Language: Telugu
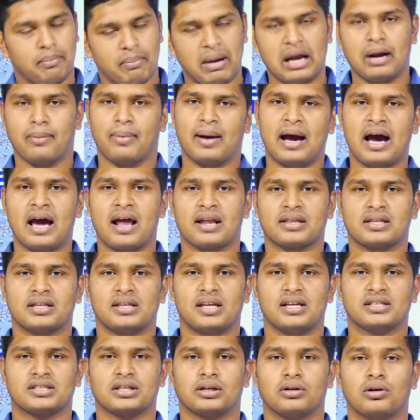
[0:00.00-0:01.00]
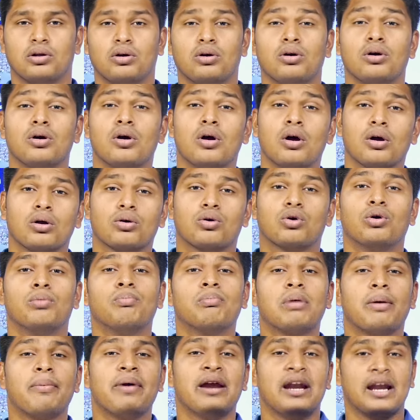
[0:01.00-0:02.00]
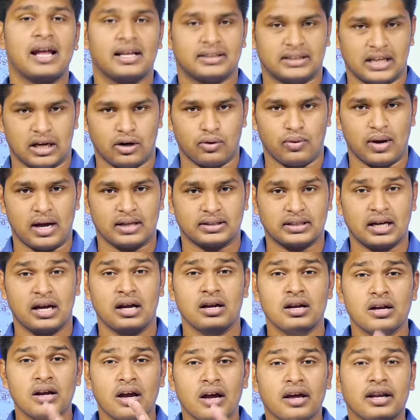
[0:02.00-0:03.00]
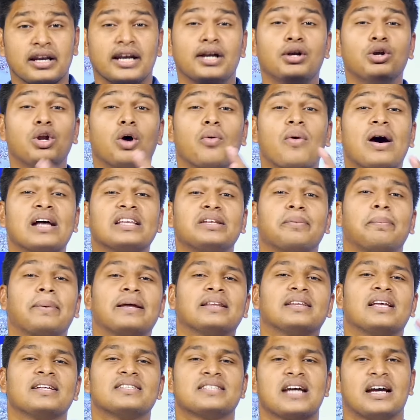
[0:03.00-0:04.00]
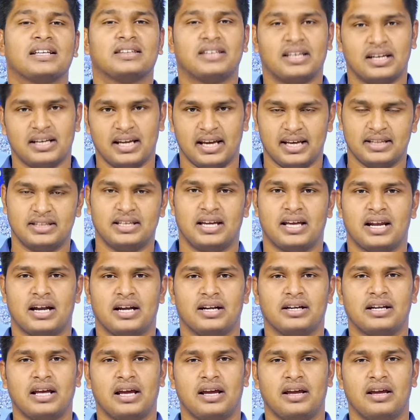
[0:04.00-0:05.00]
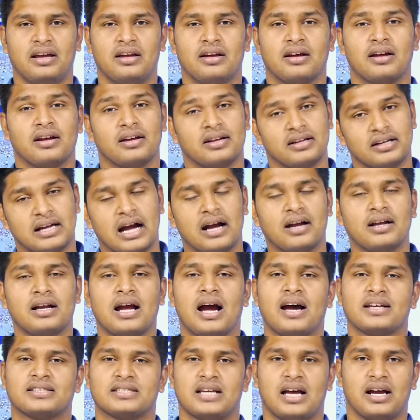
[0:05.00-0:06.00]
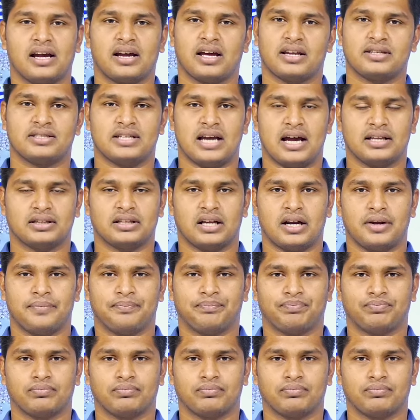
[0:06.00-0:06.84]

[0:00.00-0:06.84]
మన భారతదేశంలో కుంభమేళా తర్వాత రెండవ అతిపెద్ద జాతర ఏది అని అంటే గంగాసాగర్ జాతర